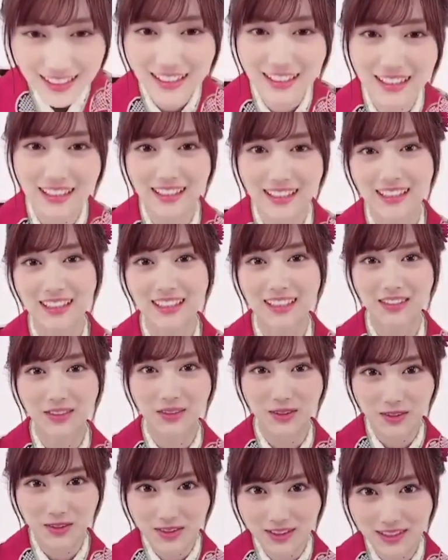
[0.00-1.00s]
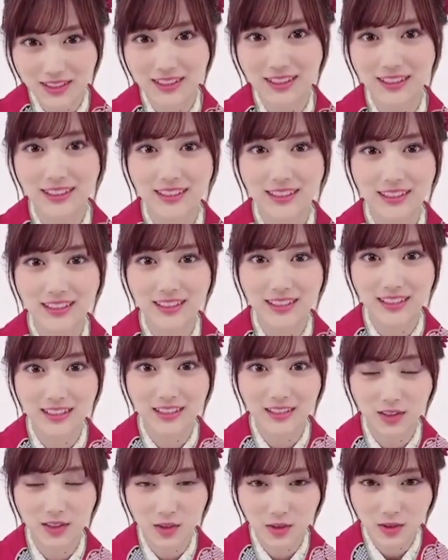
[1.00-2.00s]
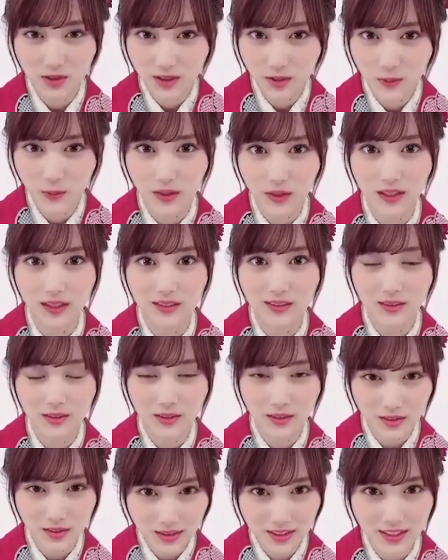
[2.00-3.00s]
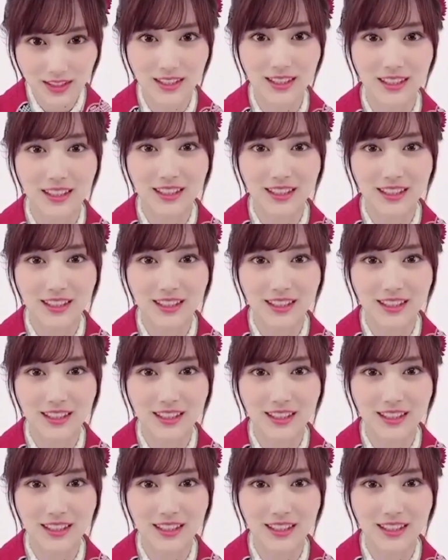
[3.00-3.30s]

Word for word: えー、今年2020年はついに、